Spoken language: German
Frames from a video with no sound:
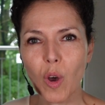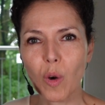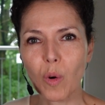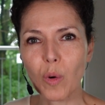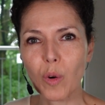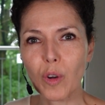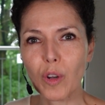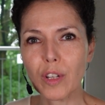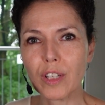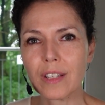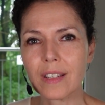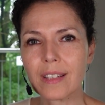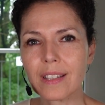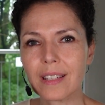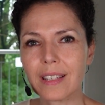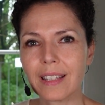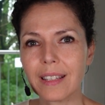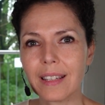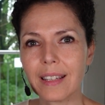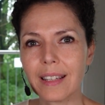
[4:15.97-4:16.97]

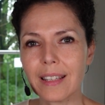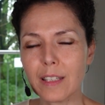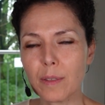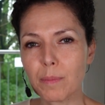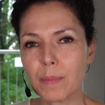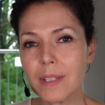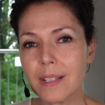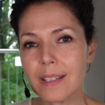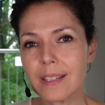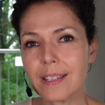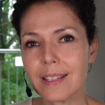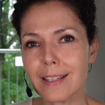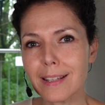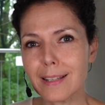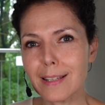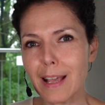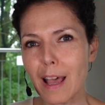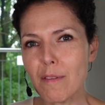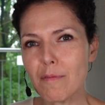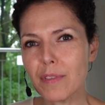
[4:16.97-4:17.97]
und ich bitte dich
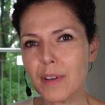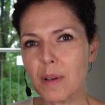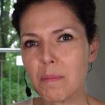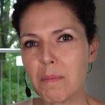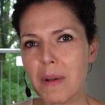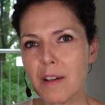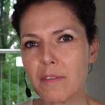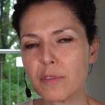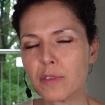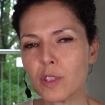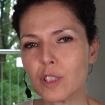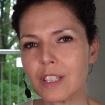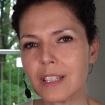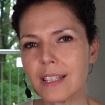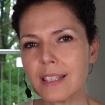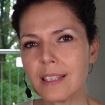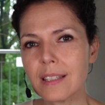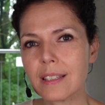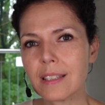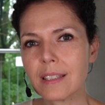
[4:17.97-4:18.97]
jetzt einfach mal für
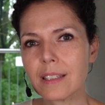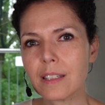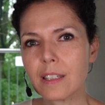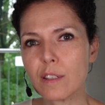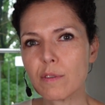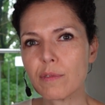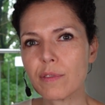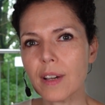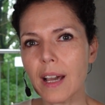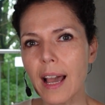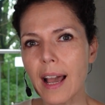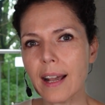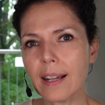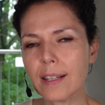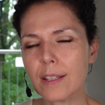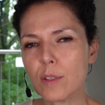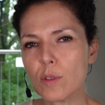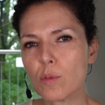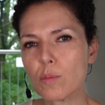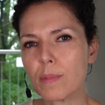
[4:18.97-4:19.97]
dich die
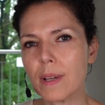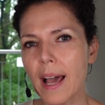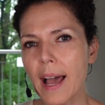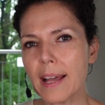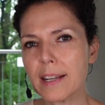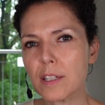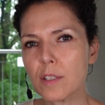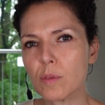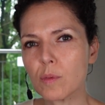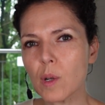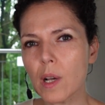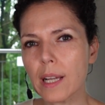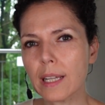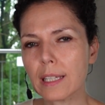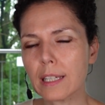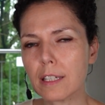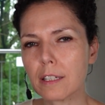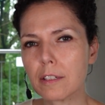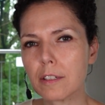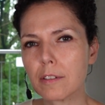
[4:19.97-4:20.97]
Frage zu
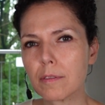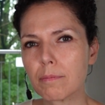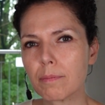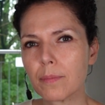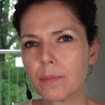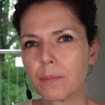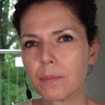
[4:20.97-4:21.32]
beantworten,